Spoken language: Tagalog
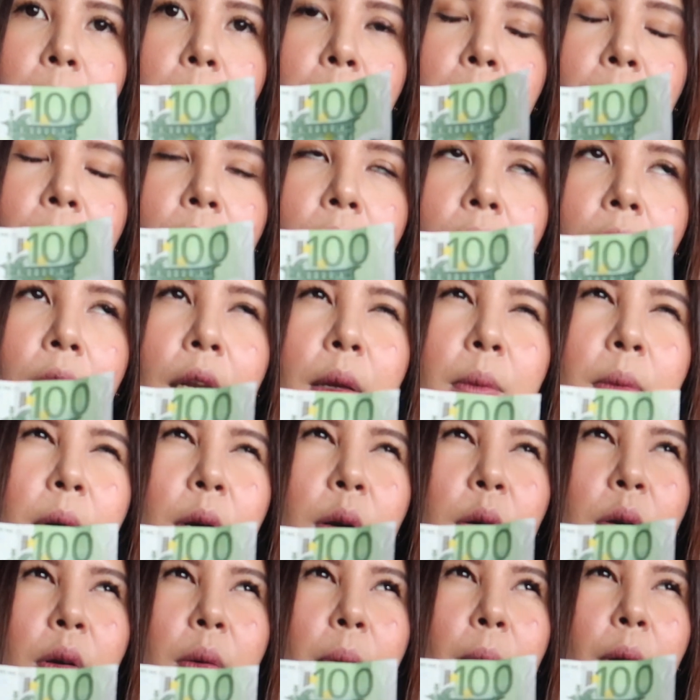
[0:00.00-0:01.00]
Pag
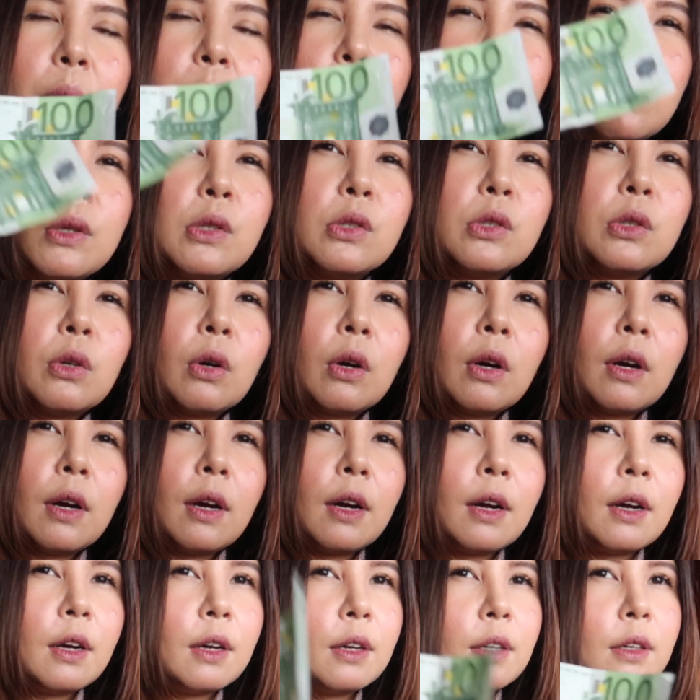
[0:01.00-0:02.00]
halimbawa, magwi-withdraw
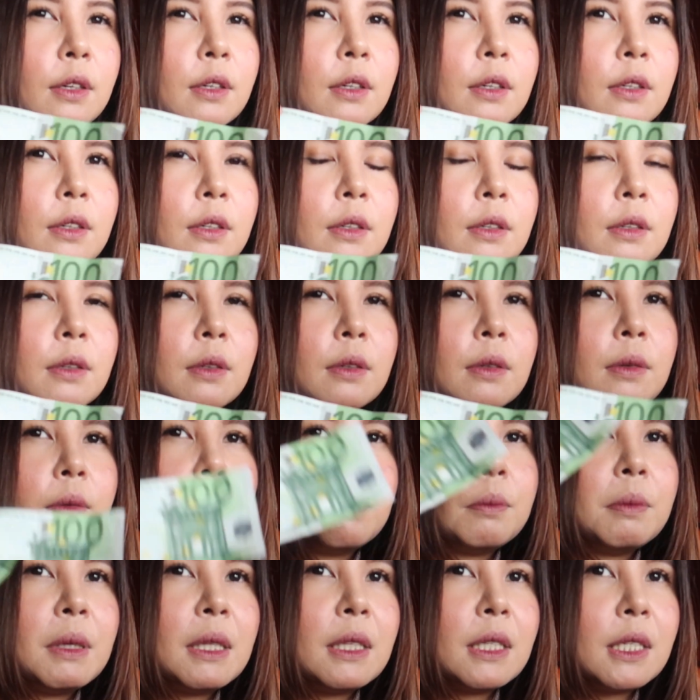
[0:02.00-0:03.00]
ka,
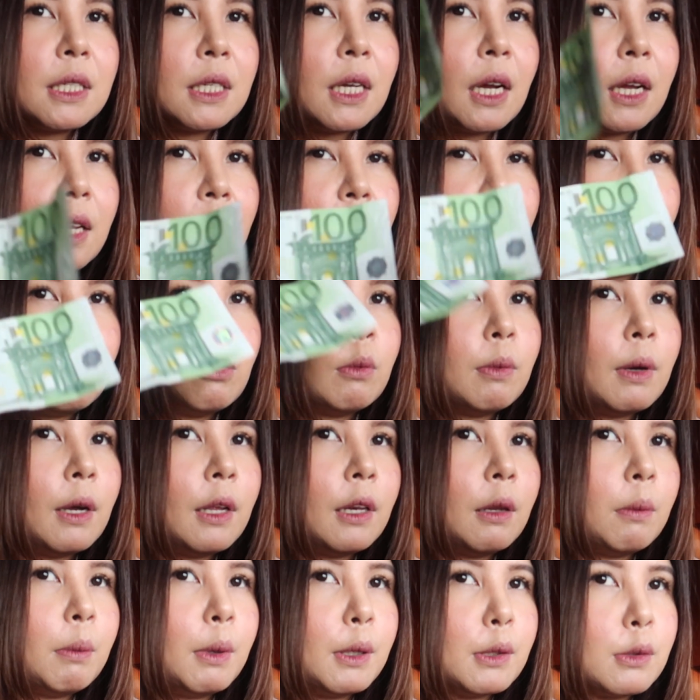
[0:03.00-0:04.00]
minsan,
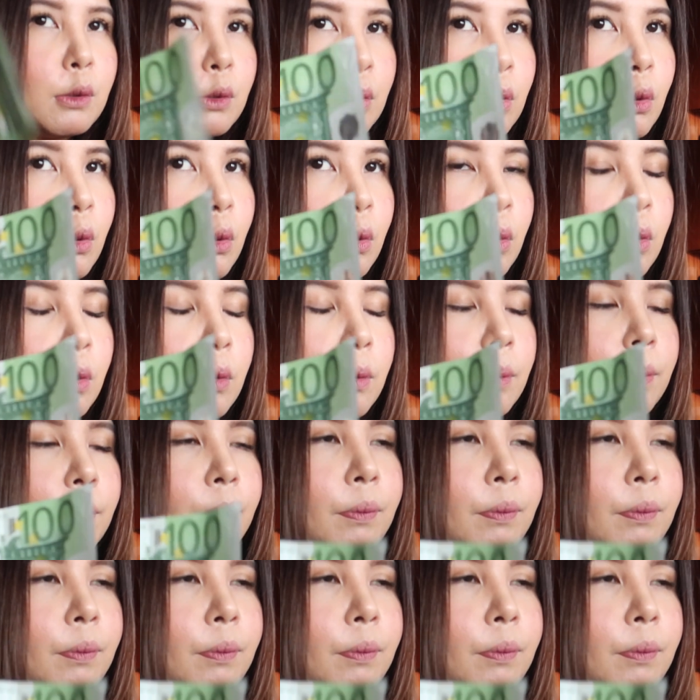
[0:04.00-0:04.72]
lumalabas to.